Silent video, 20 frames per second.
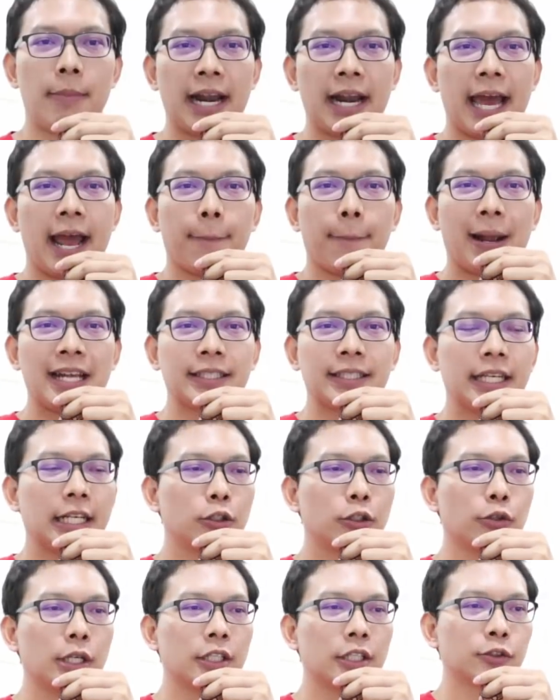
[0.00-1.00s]
มาละฮะ 841.10
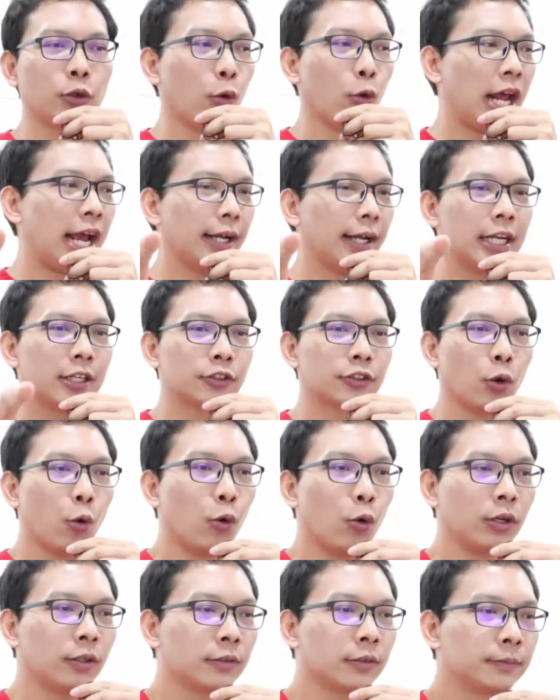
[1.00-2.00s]
ฮะ
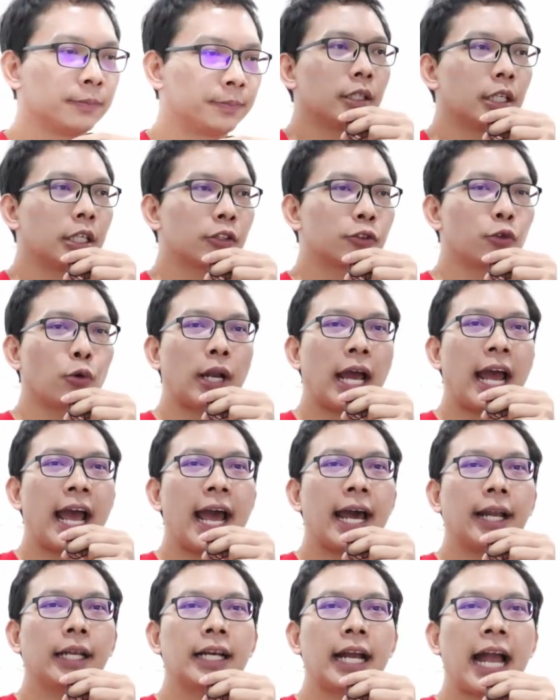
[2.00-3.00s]
10 105
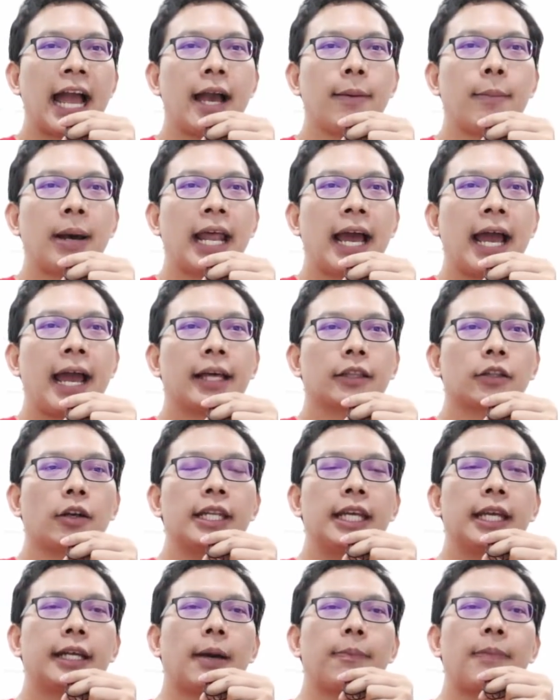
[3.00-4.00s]
15 มาละฮะต
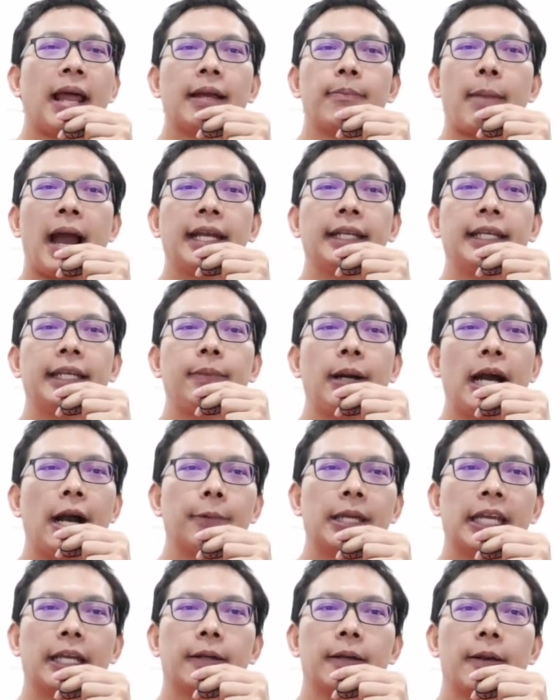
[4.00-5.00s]
อนนี้กำไรไม้นี้เพิ่มอี